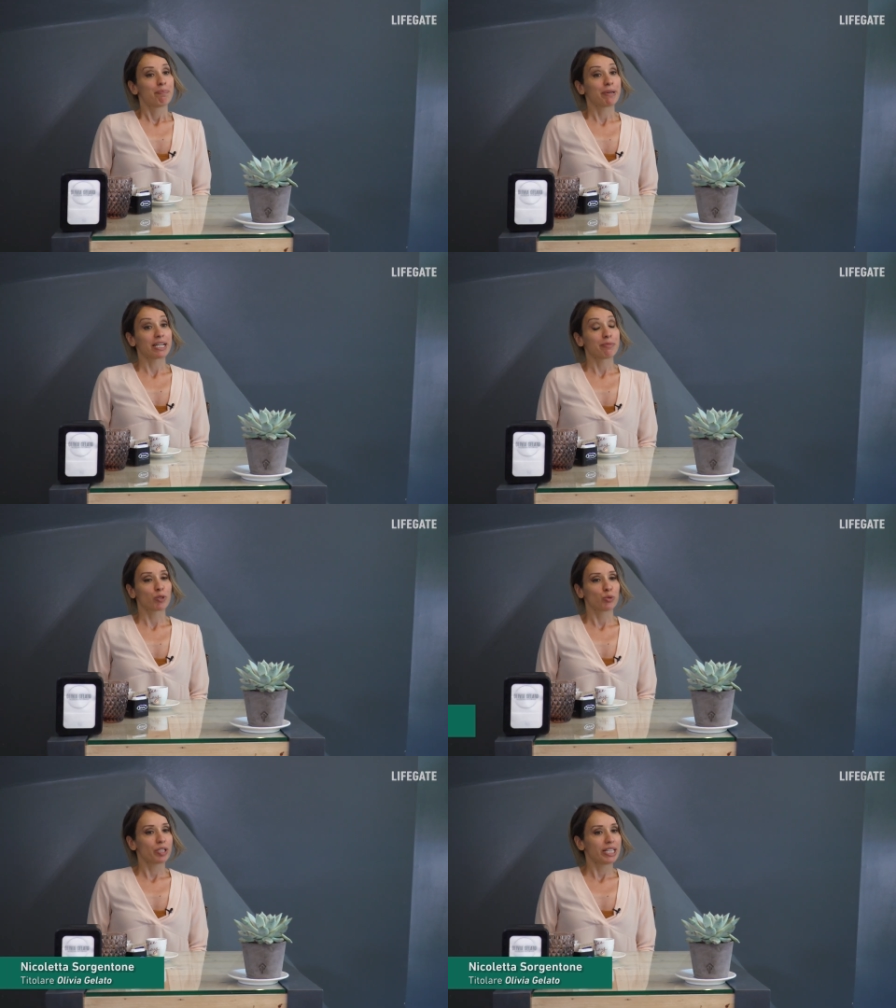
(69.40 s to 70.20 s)
Per
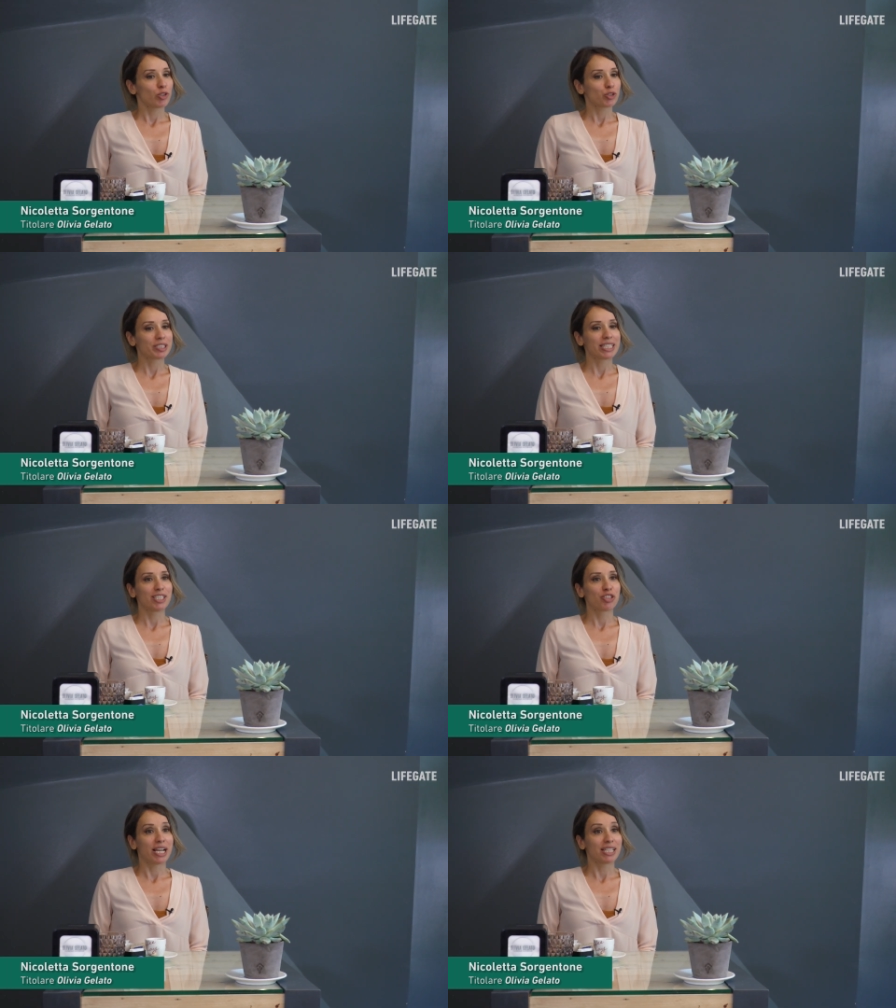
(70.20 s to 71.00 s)
produrre i
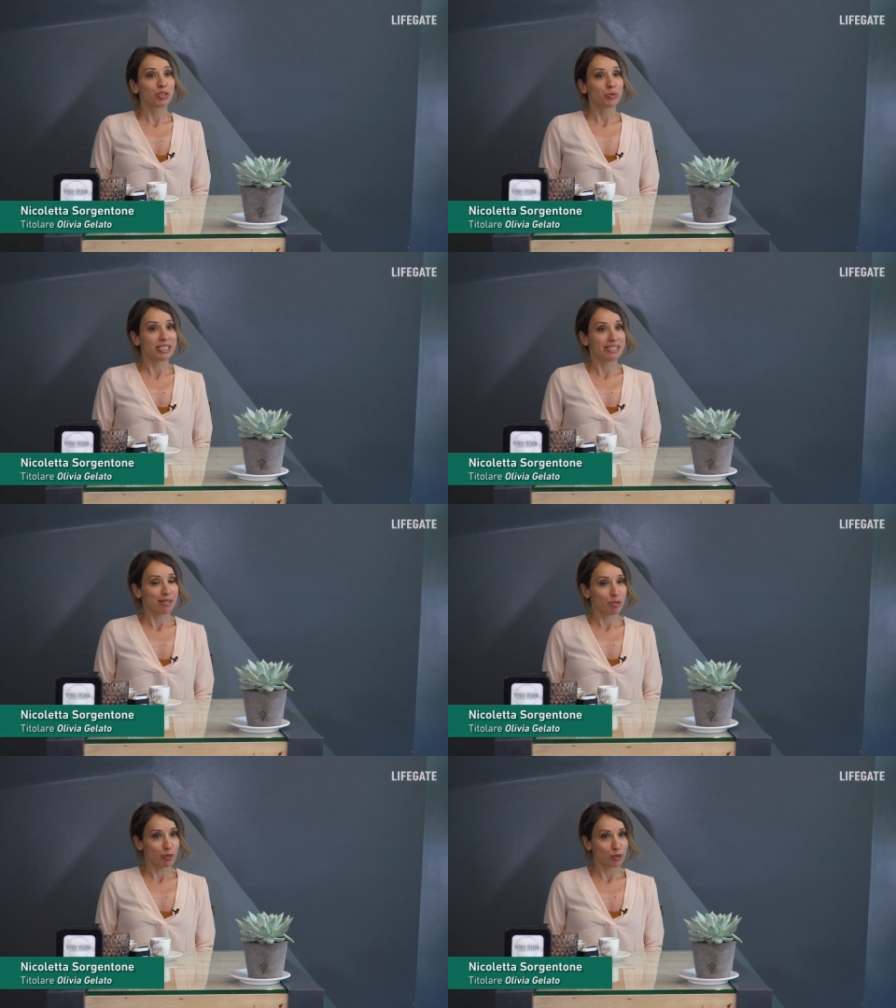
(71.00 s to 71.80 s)
nostri gelati
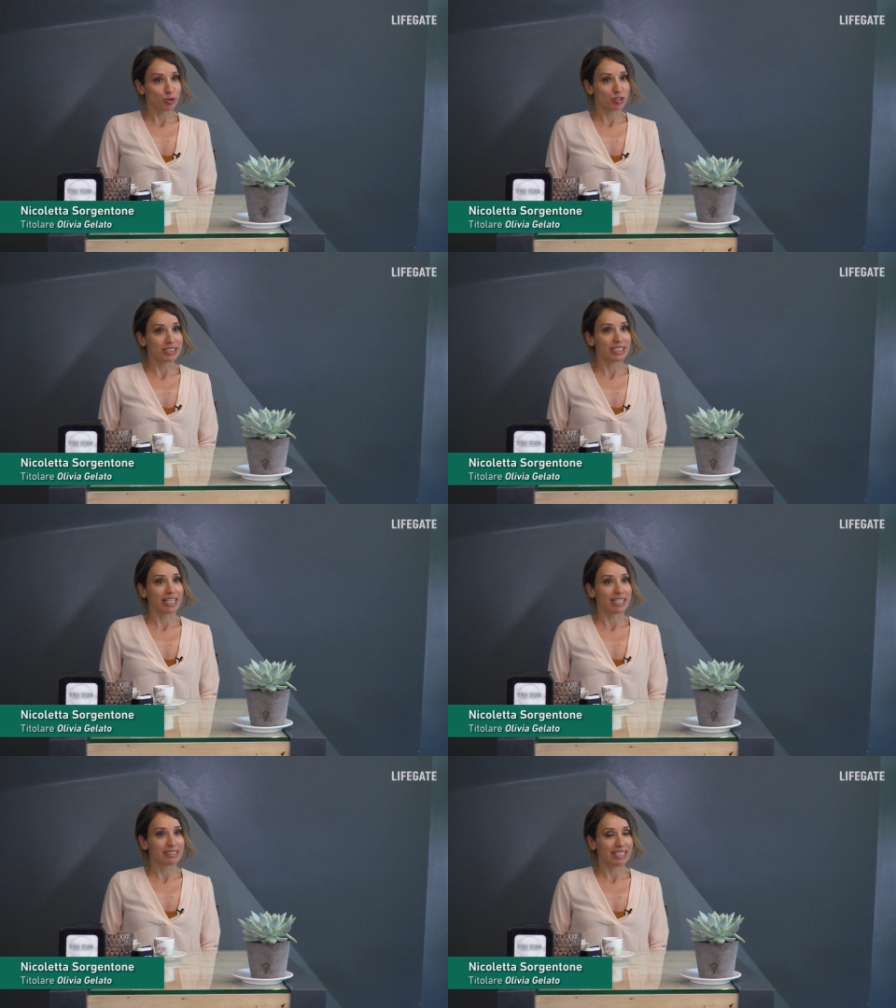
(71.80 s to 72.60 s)
utilizziamo prodotti
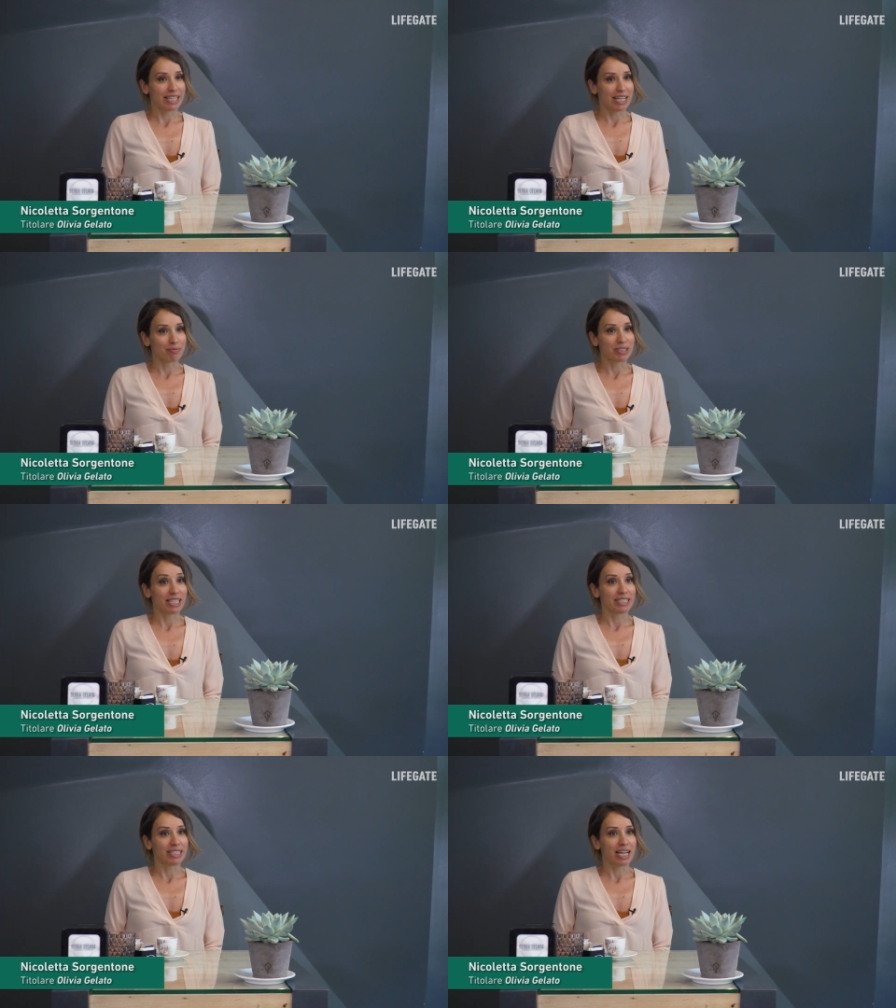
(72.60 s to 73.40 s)
Galatea
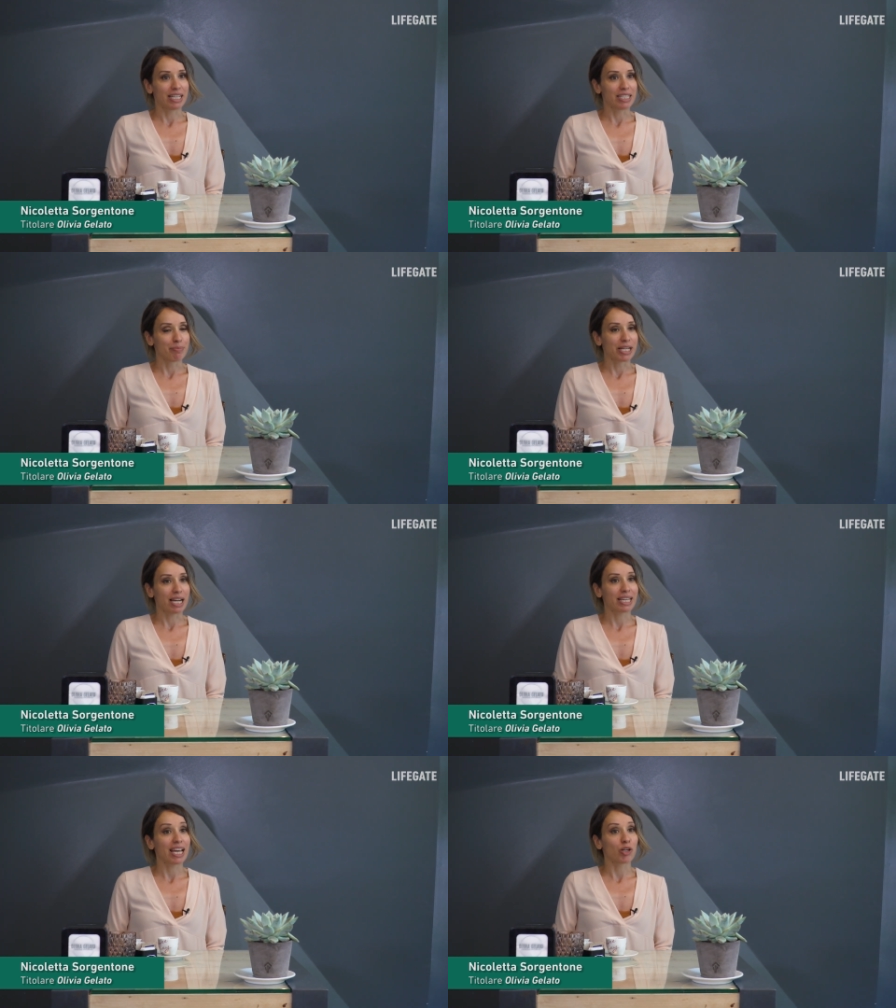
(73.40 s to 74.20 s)
della linea
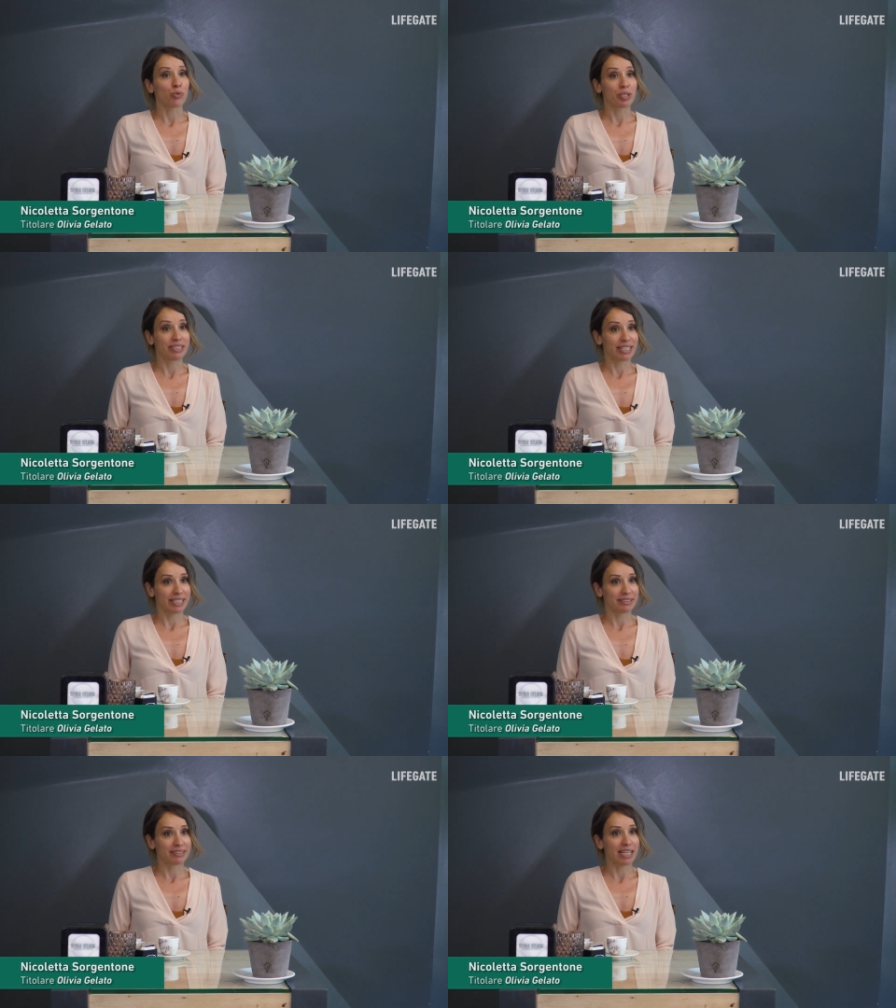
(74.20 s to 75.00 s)
Libera che hanno
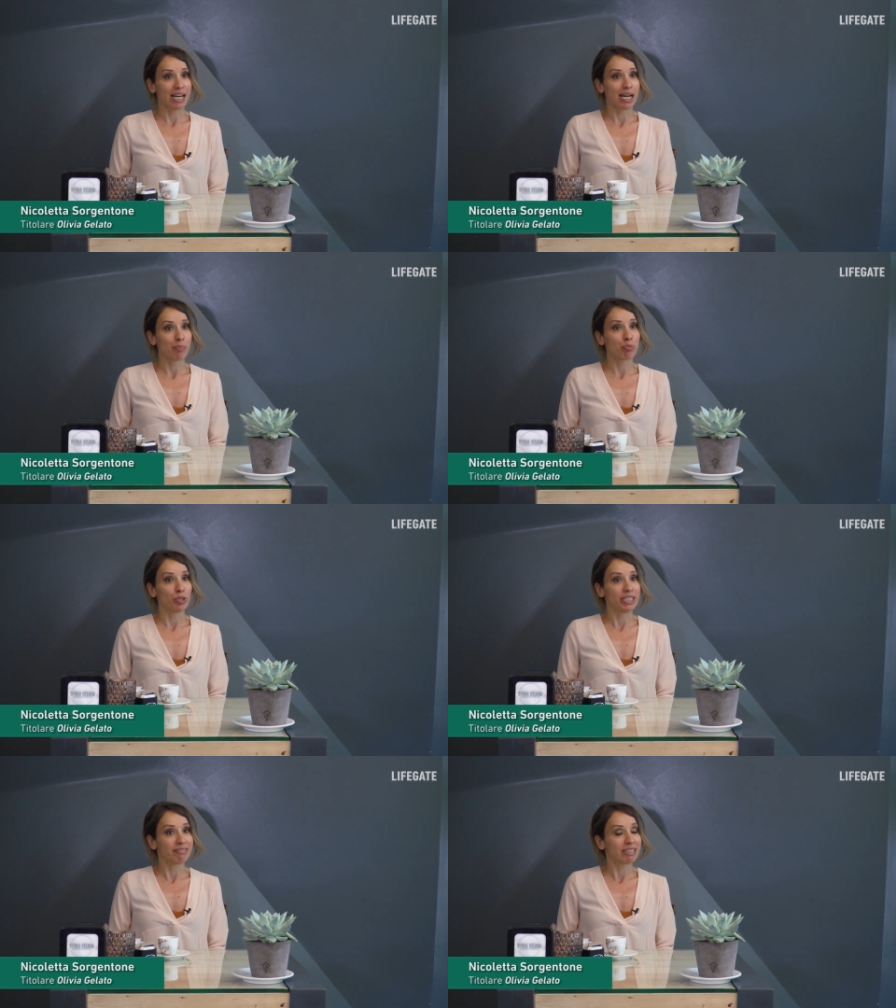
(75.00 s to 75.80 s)
un'etichetta
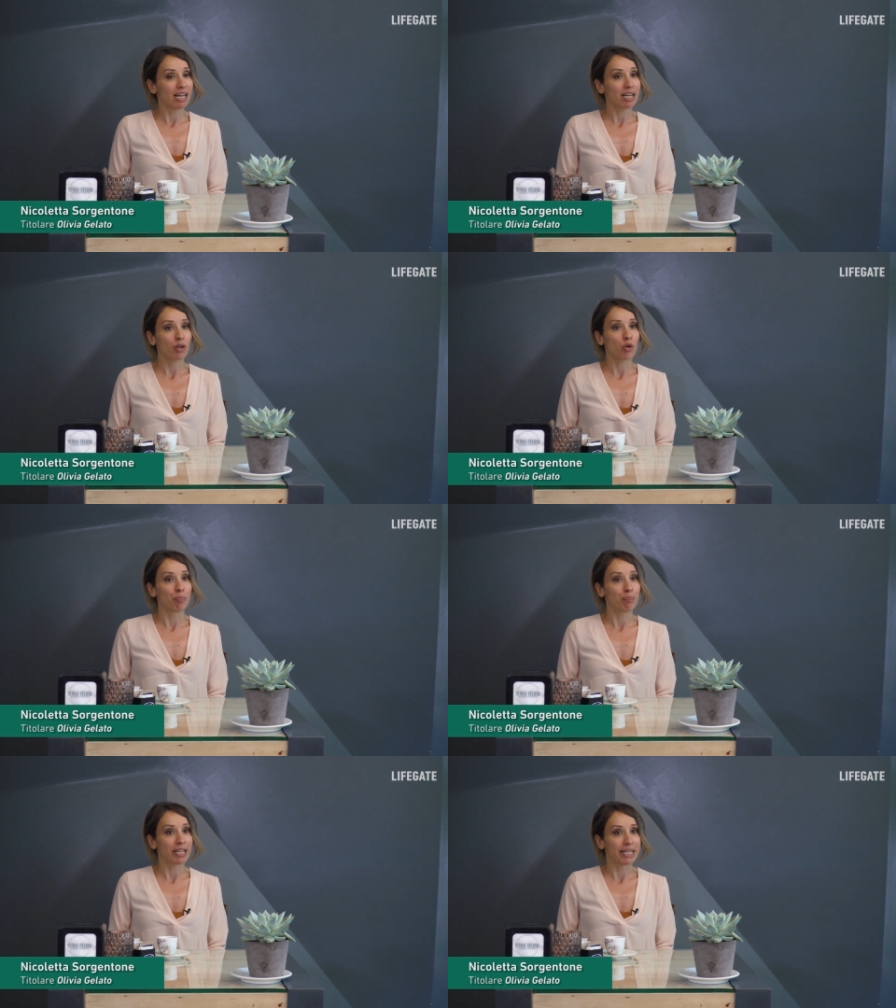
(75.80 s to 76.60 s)
pulita
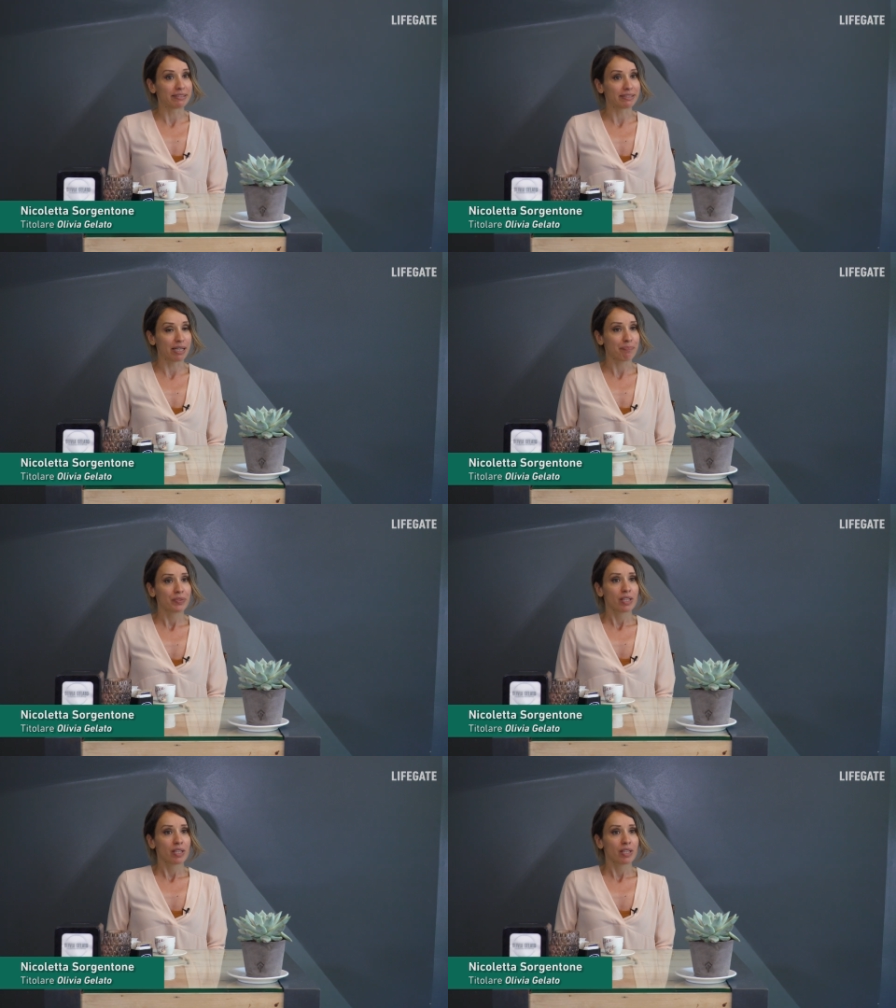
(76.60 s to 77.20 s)
completa